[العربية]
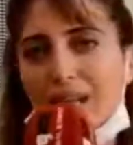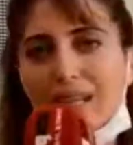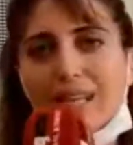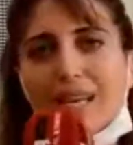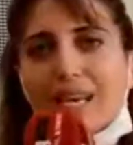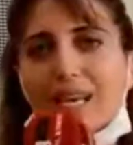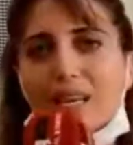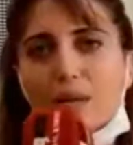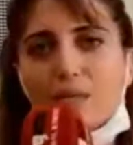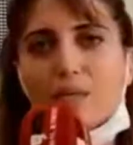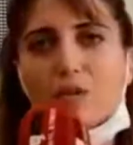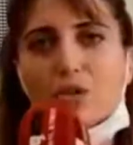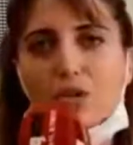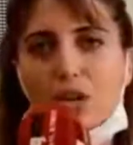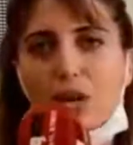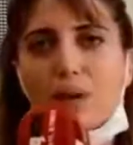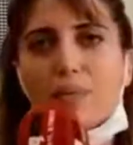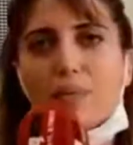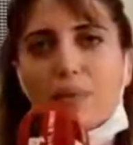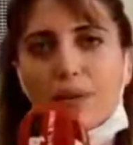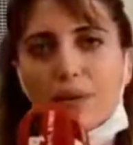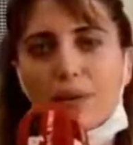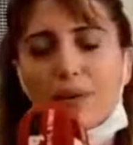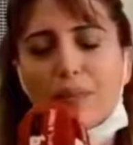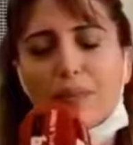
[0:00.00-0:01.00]
الكريم
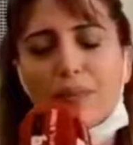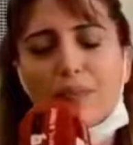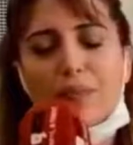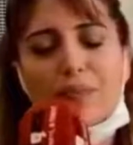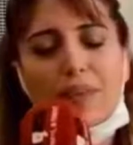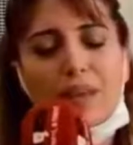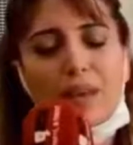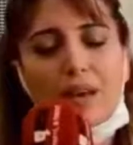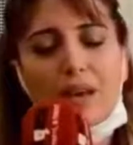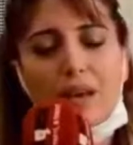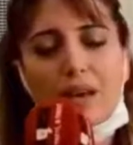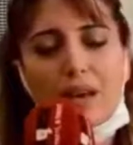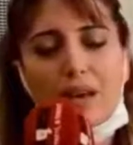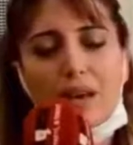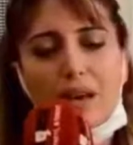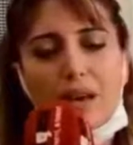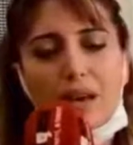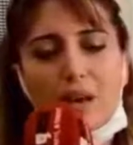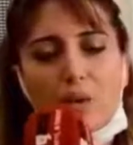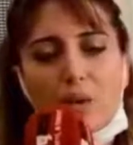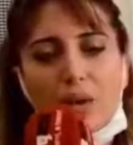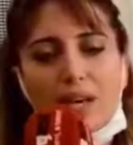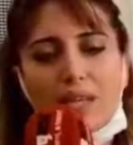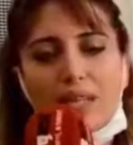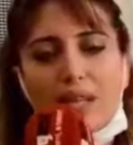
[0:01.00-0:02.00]
جابي
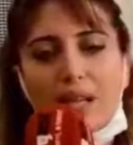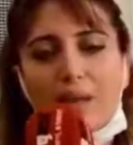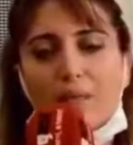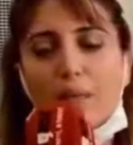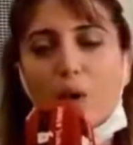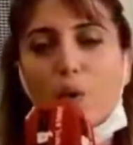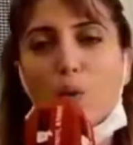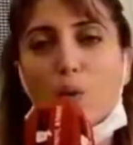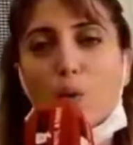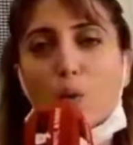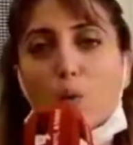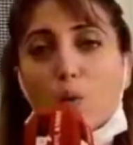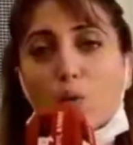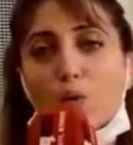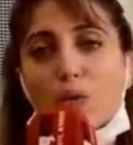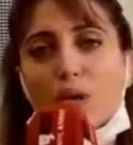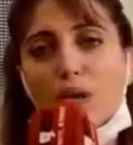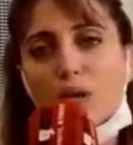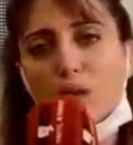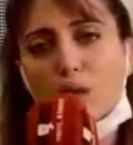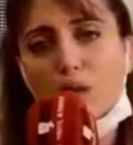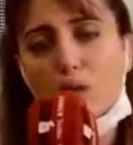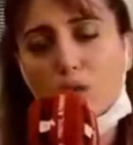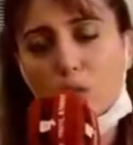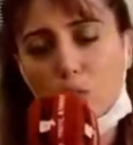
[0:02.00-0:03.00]
آه، واذا
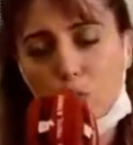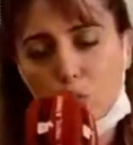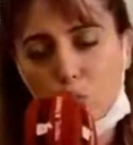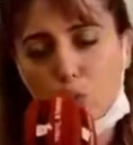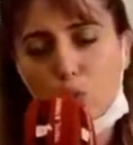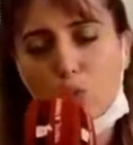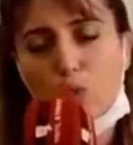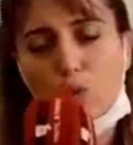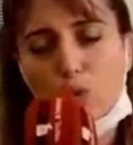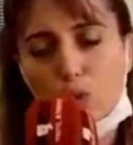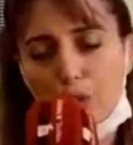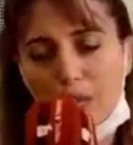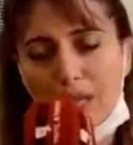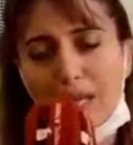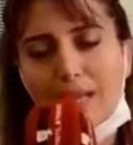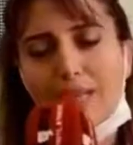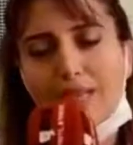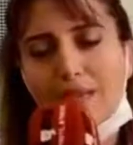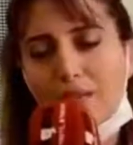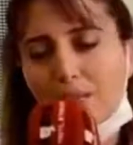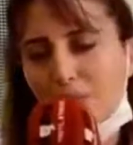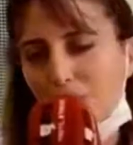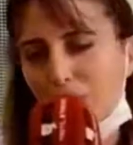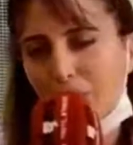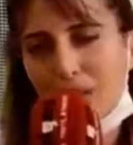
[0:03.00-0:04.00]
المؤونه سئلت
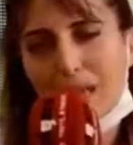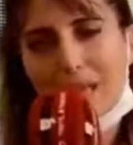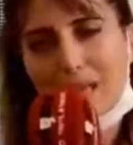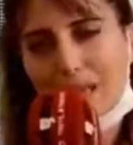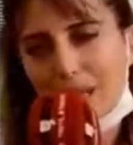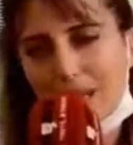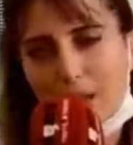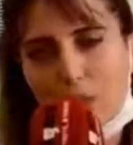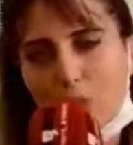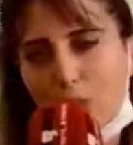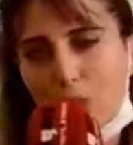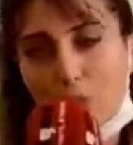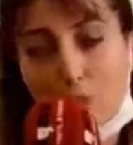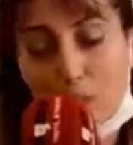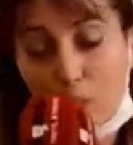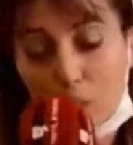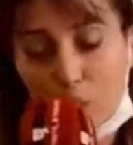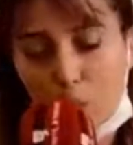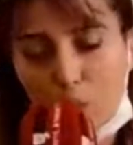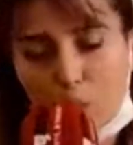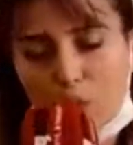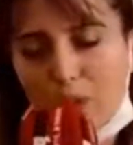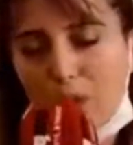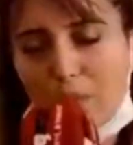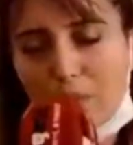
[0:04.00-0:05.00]
انا كنقول
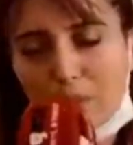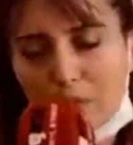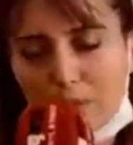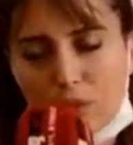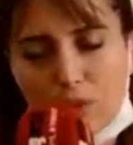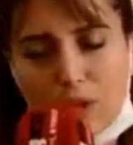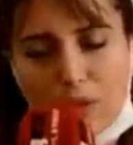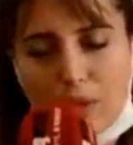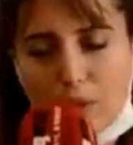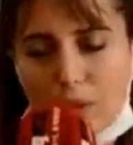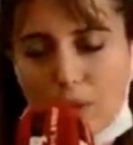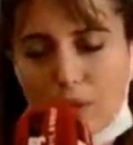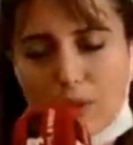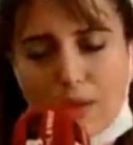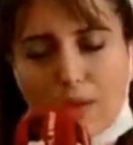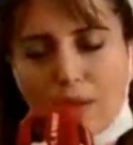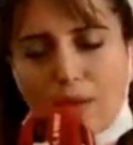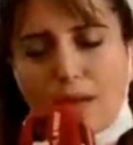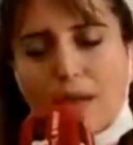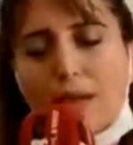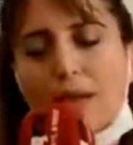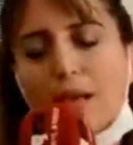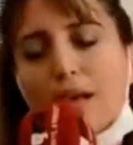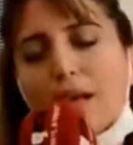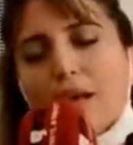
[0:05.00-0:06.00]
المولوده باسكو هذا هو
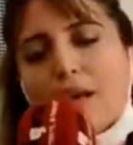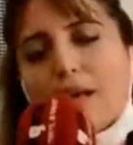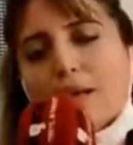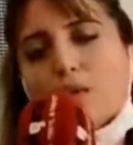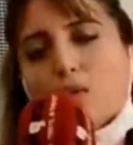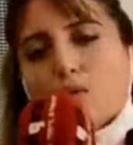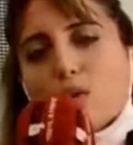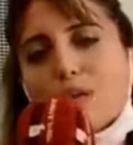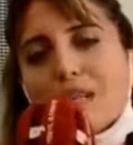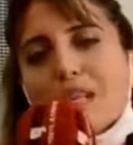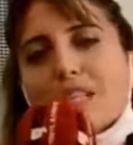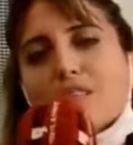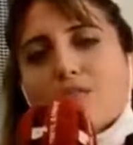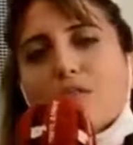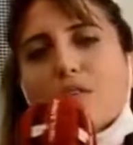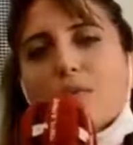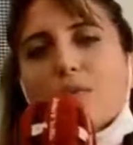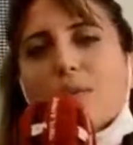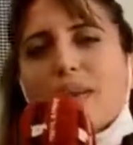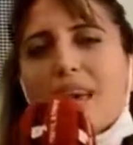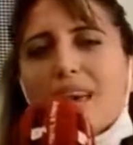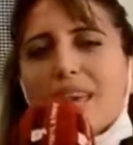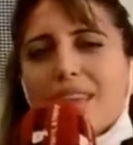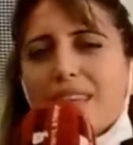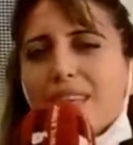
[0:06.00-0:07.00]
سئلت
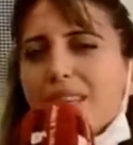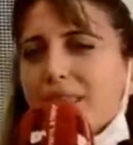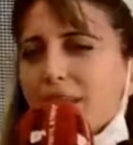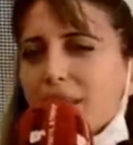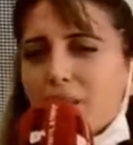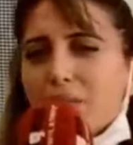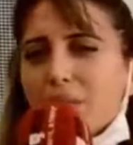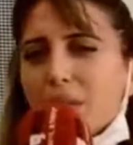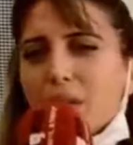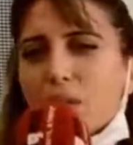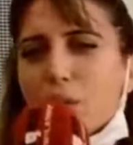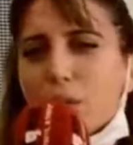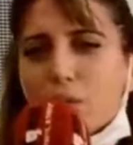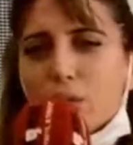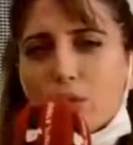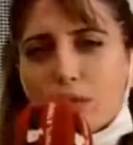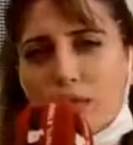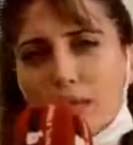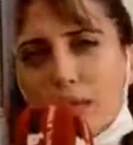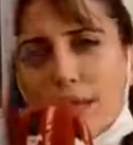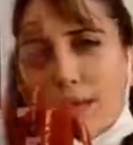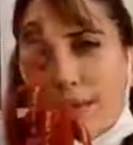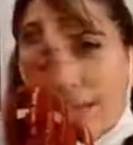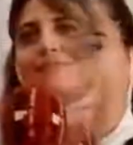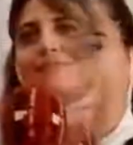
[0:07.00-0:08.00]
فباي ذنب قتلت